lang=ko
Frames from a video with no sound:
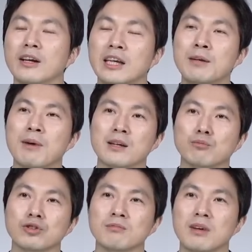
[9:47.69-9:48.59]
이 말이
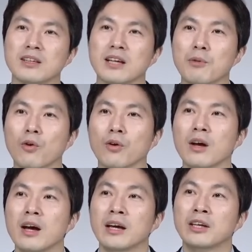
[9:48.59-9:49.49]
무슨 말이냐면
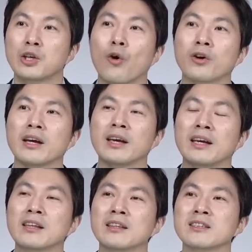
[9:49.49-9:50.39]
여기에
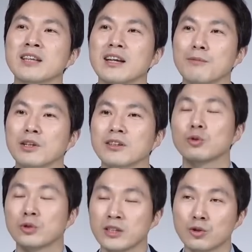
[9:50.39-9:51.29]
있는 사람들은
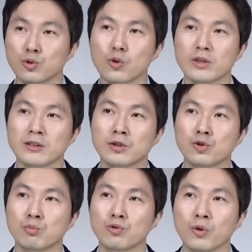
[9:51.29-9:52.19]

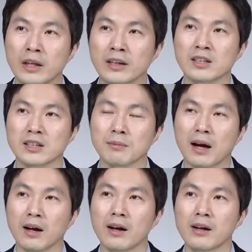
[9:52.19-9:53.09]
실수요자들도 물론 있겠지만